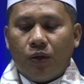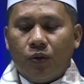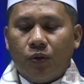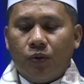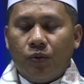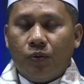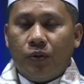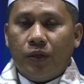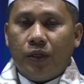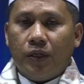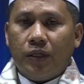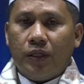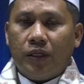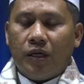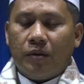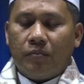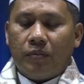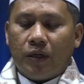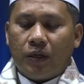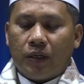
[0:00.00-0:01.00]
judi di
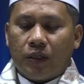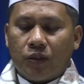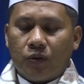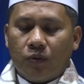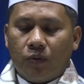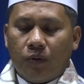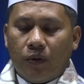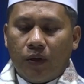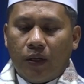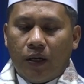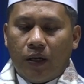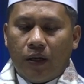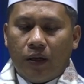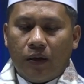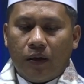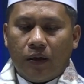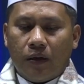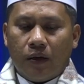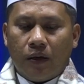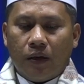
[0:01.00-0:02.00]
zaman Rasulullah
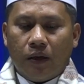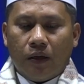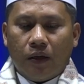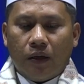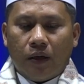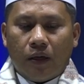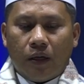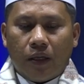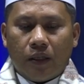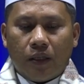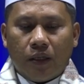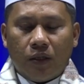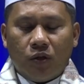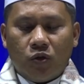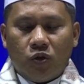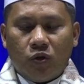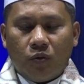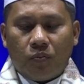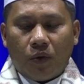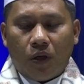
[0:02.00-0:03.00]
kata
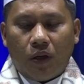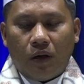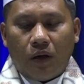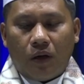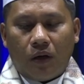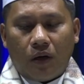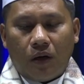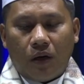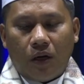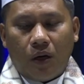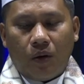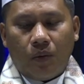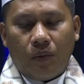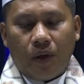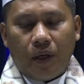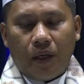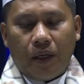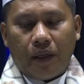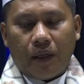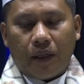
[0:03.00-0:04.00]
Yusuf
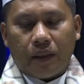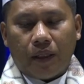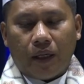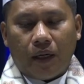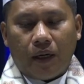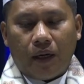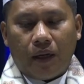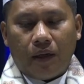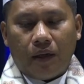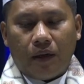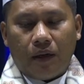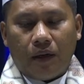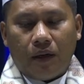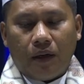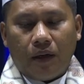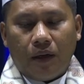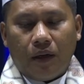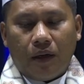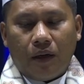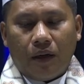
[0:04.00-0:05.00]
Al-Qardawi dikatakan
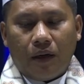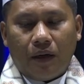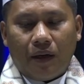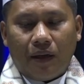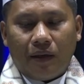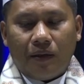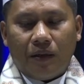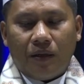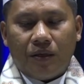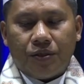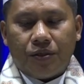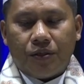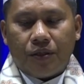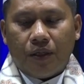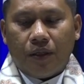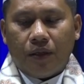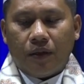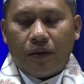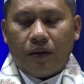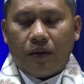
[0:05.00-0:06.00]

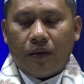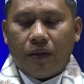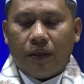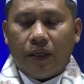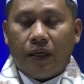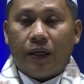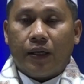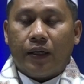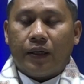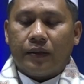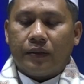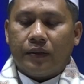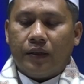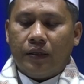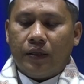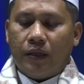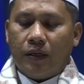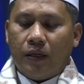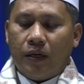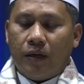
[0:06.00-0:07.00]
Dashir yang
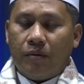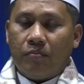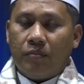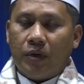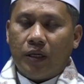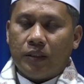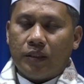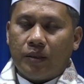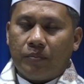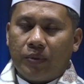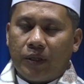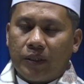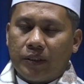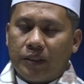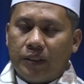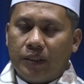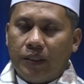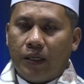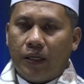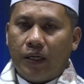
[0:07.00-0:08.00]
artinya dalam bahasa
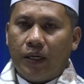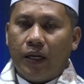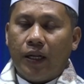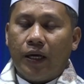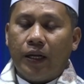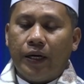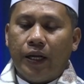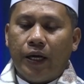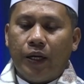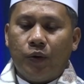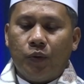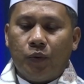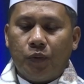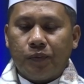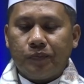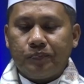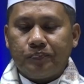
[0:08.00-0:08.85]
Persia adalah dadu.